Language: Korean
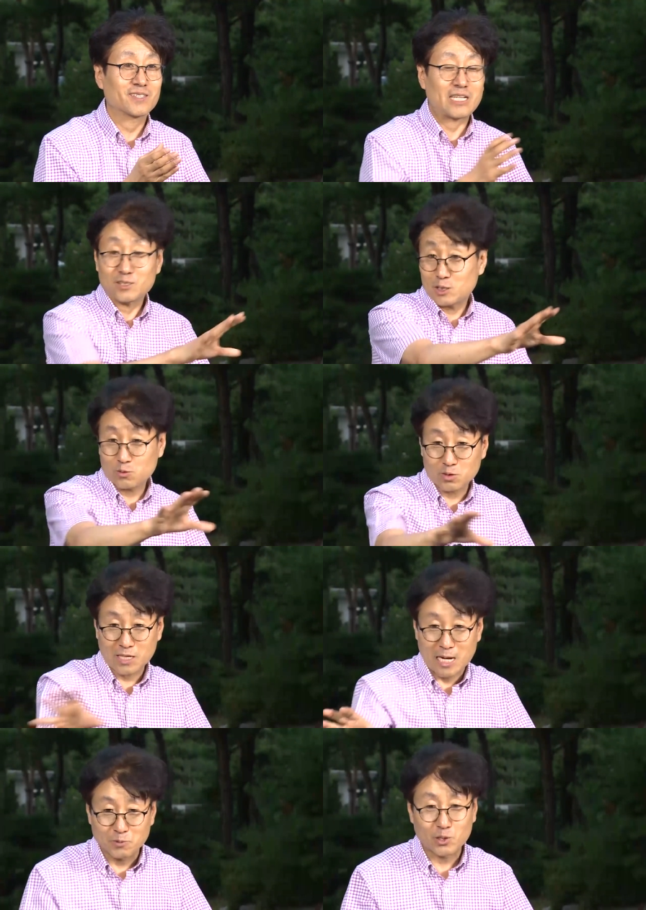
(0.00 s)
딴
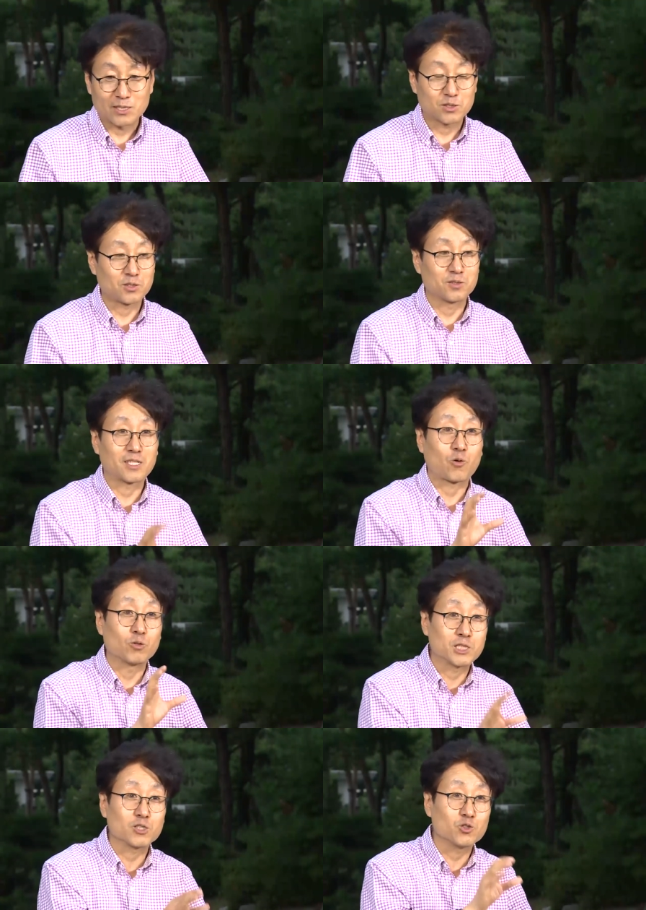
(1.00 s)
친구들은 아무도 안 썼는데
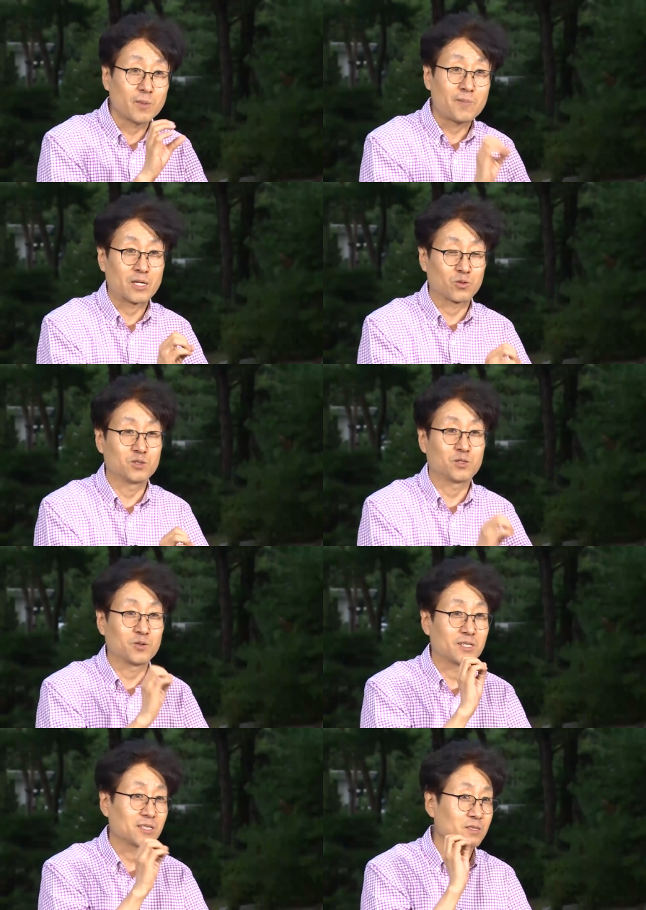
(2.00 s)
그 친구만
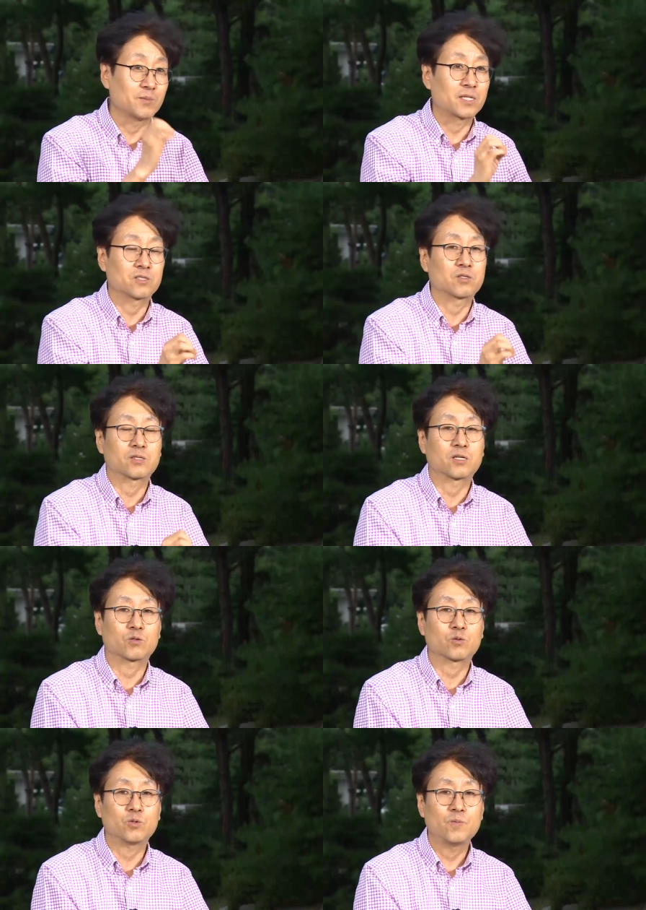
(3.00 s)
방탄소년단 음악을 들었다
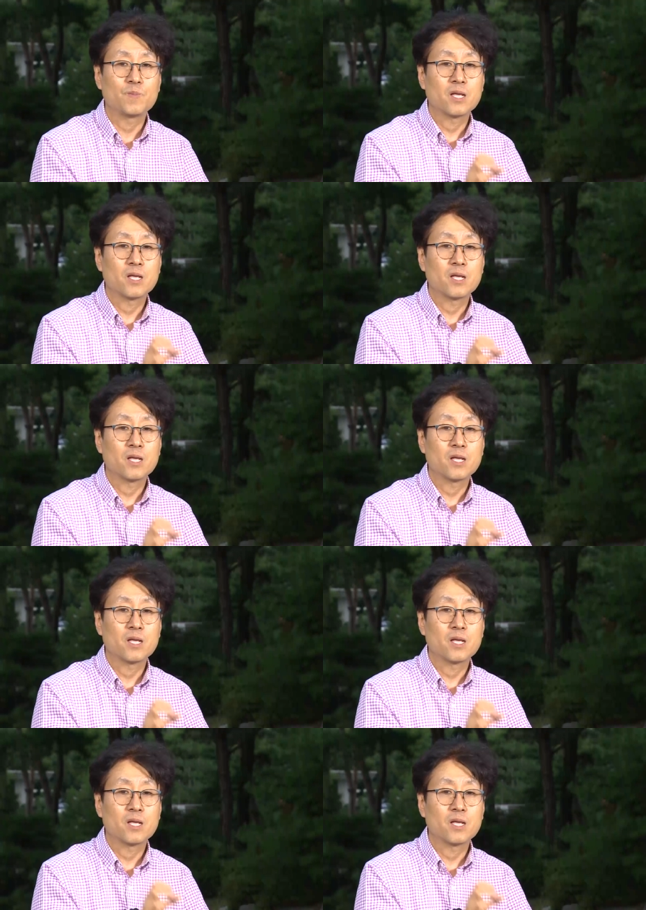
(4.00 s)
그러고